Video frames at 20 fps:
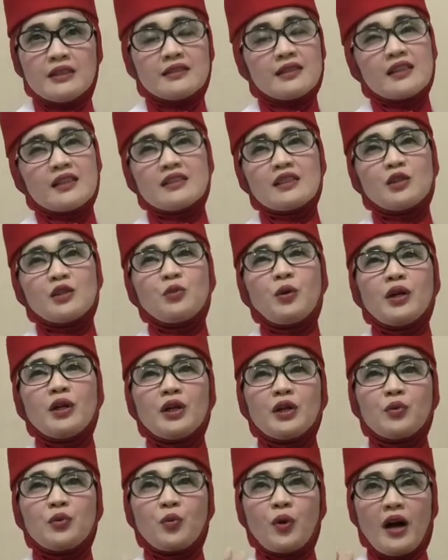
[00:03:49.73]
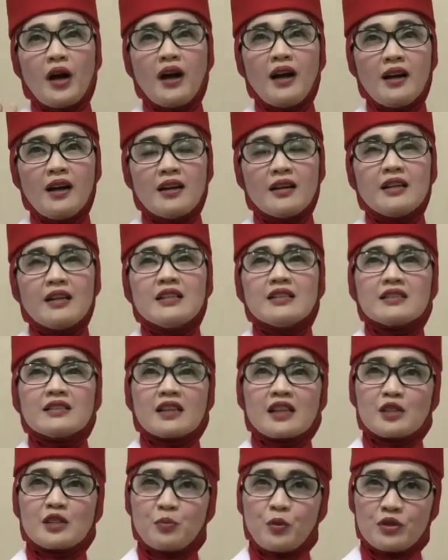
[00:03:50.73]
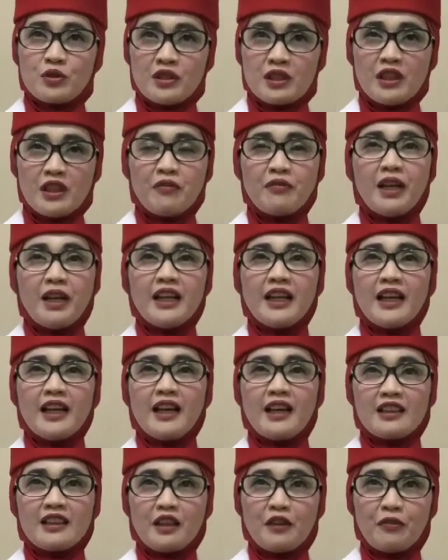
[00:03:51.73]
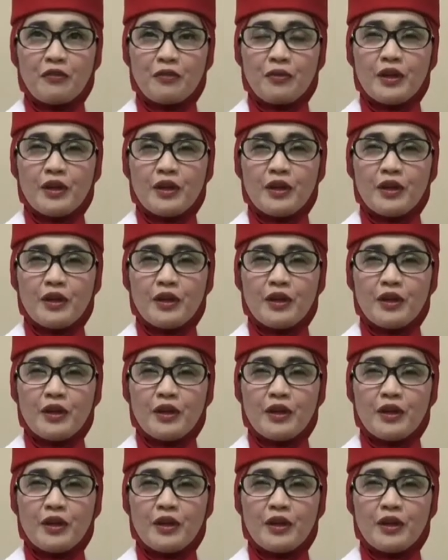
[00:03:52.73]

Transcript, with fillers: Stres itu ada dua, stres positif dan negatif.